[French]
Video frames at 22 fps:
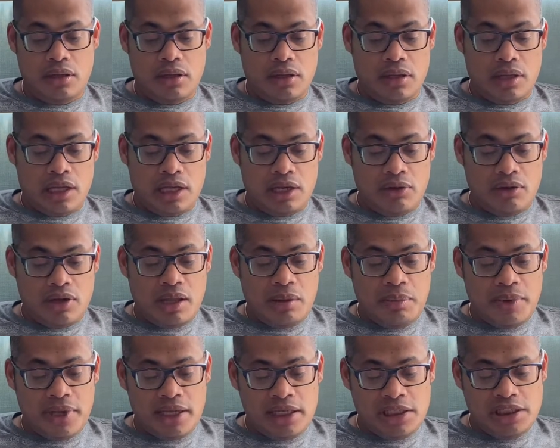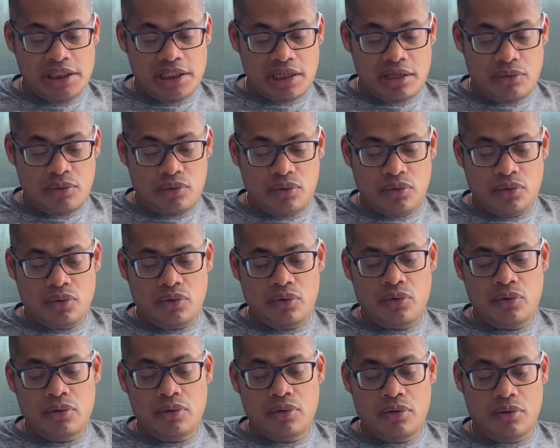Alors après, j'ai
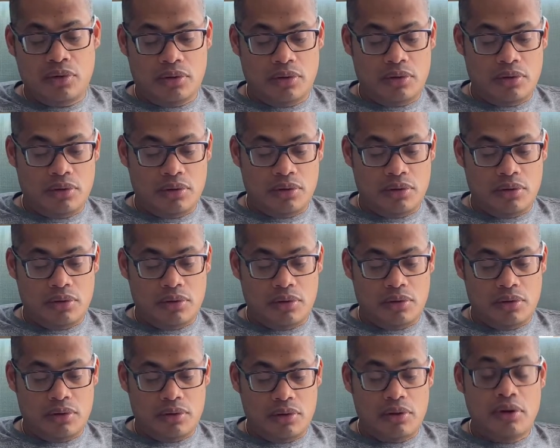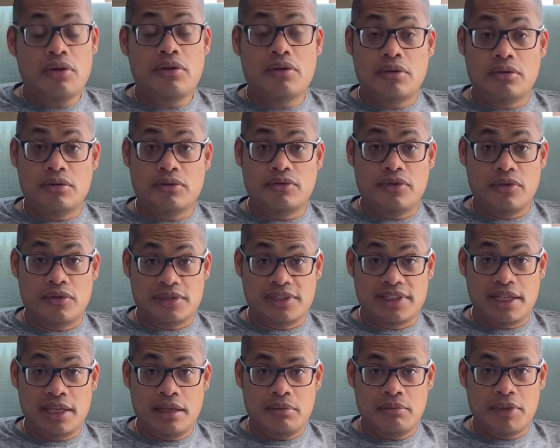lu euh, en
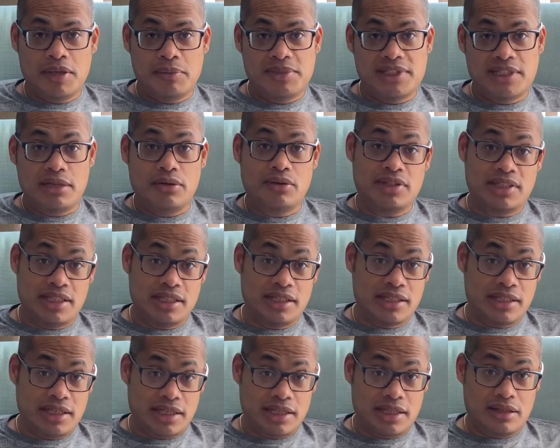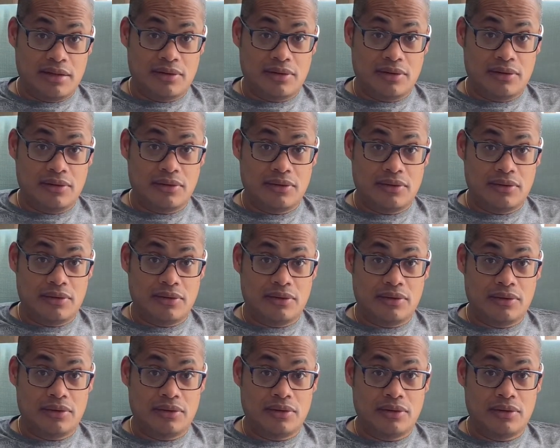français, même si le titre est
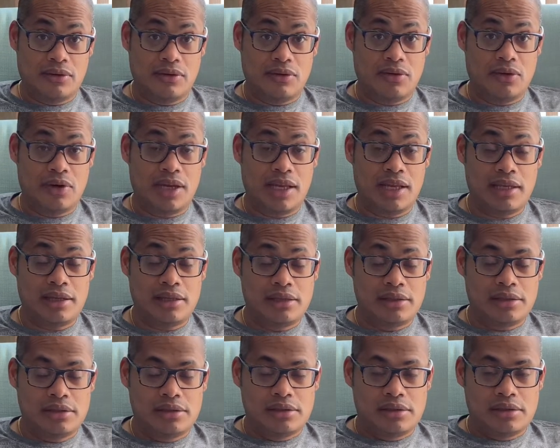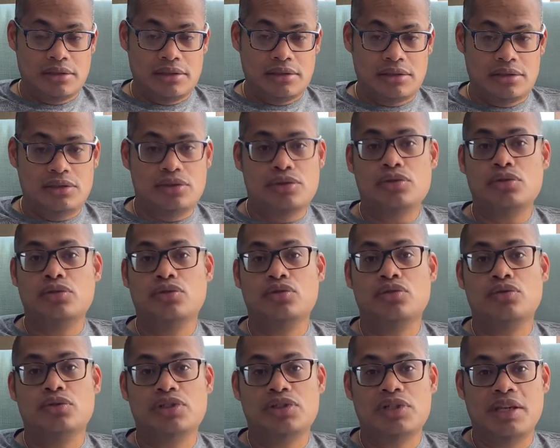en, anglais, chose
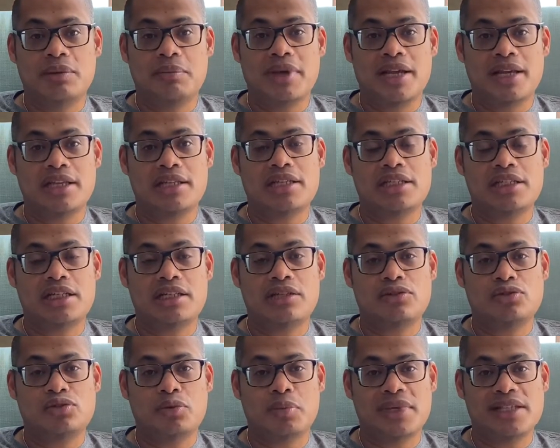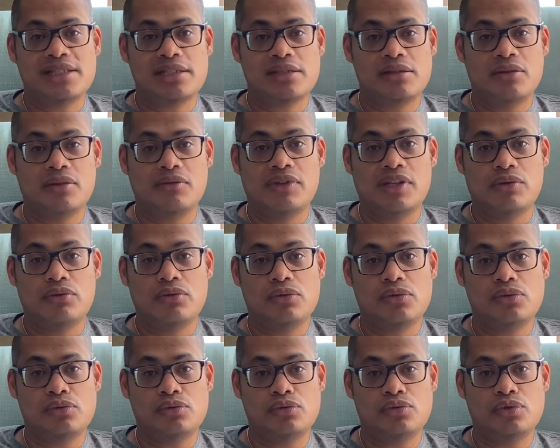dont j'ai parlé déjà dans une précédente
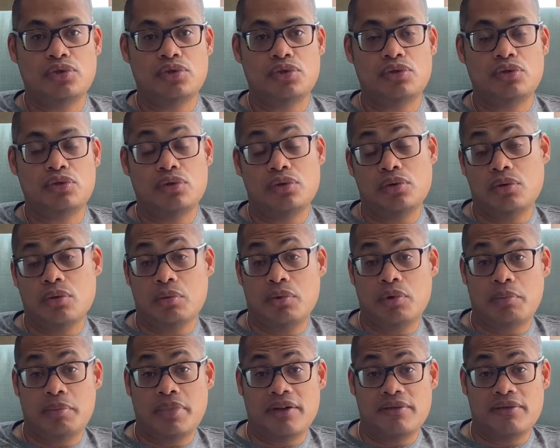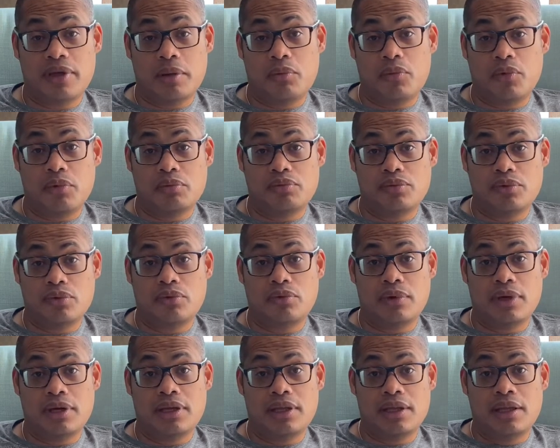vidéo où je ne comprends pas vraiment
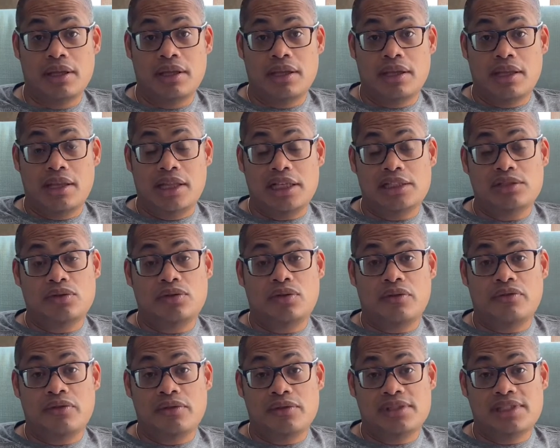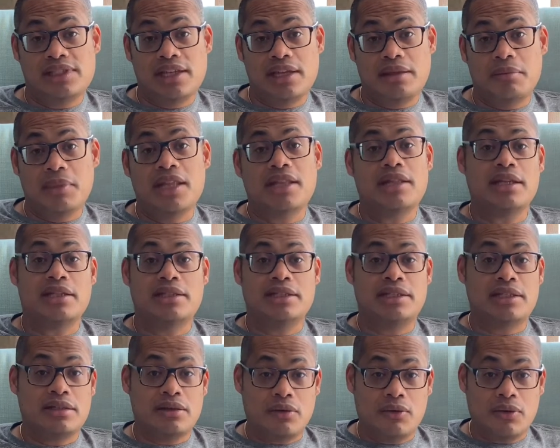pourquoi des auteurs français mettent des
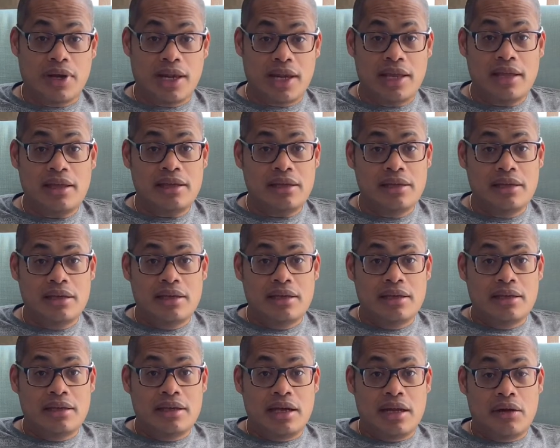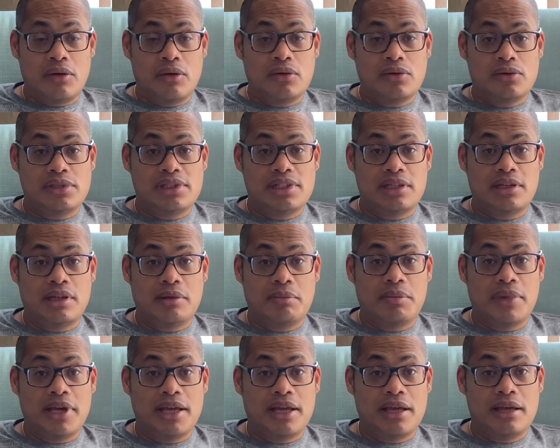titres anglais, alors que ce n'est
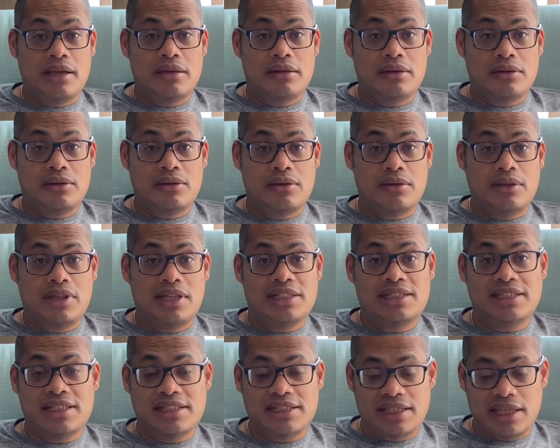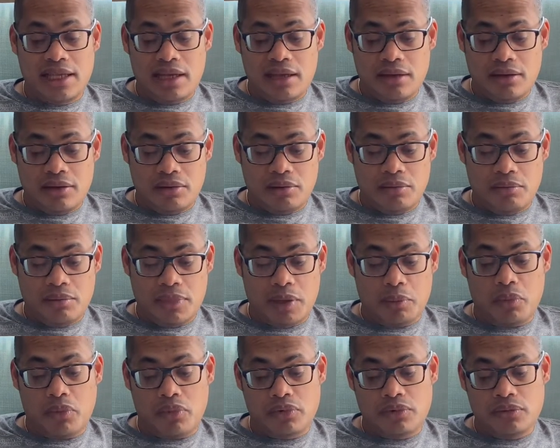pas euh, nécessaire,
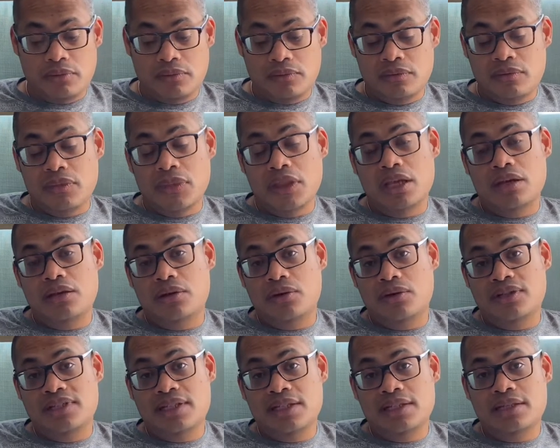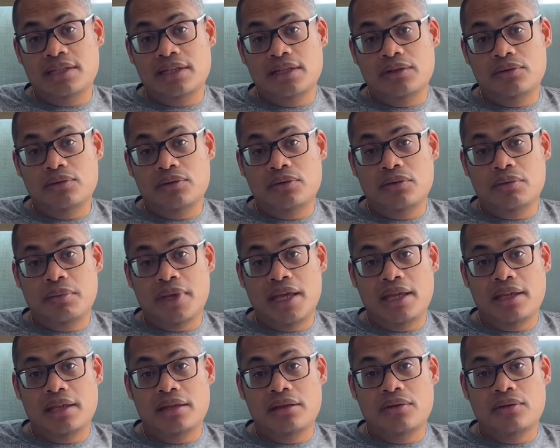mais bon. Le titre est donc
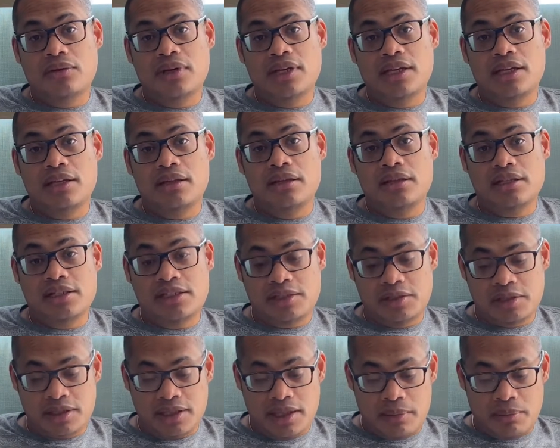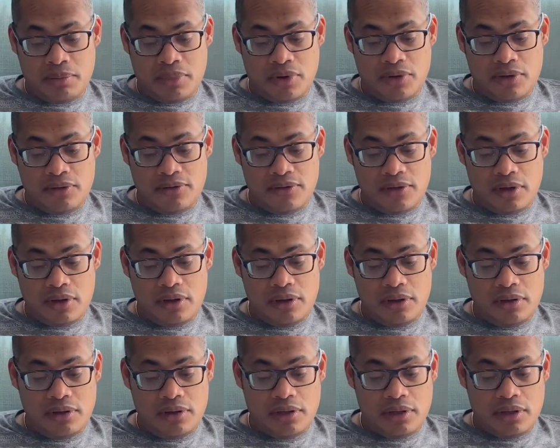My Torrid Stepbrother,
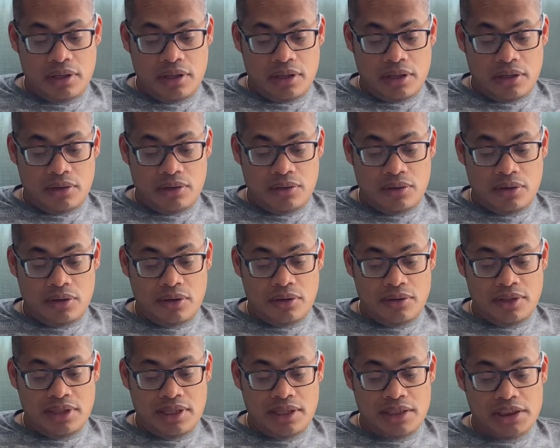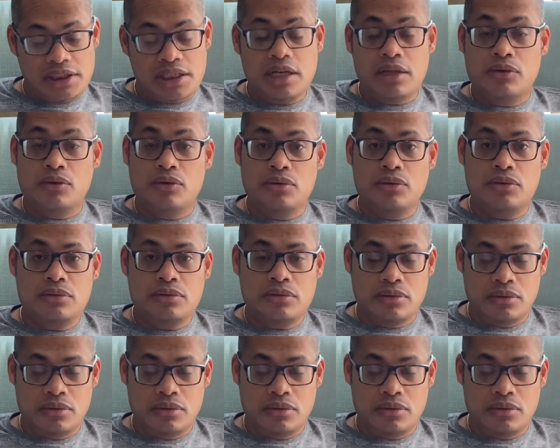de Quentin Jarnot.